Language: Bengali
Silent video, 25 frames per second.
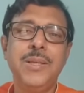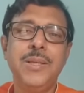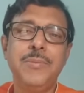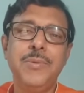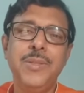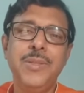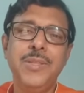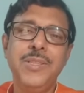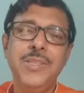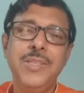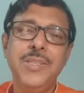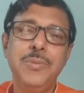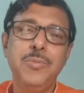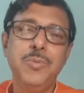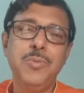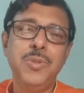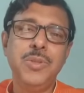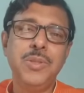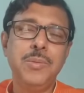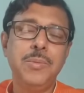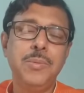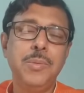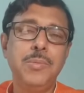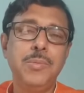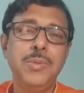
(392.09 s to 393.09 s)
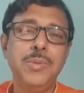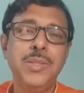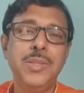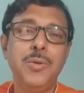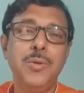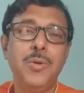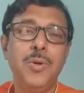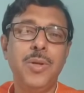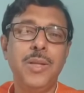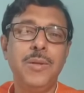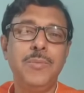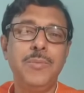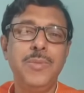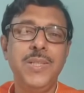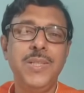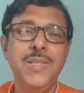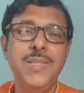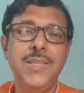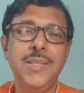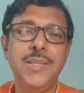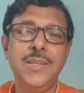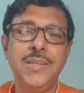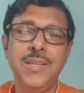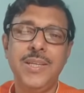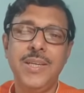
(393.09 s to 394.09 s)
তারপর নিজে বুঝতে পারবে যে গলা
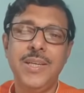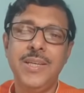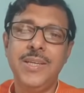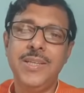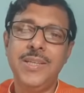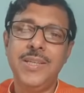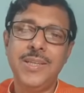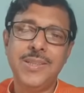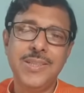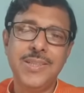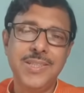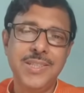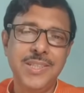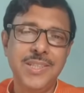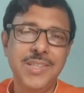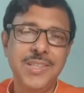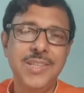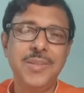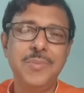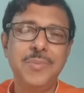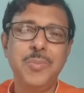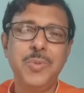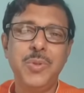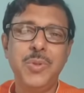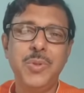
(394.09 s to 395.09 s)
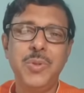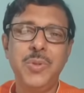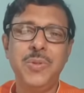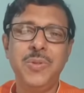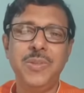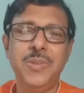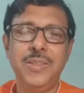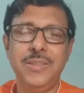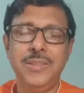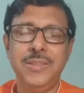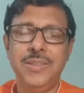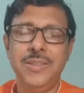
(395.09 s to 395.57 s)
মিলছে কিনা এটা একটা শিক্ষার পদ্ধতি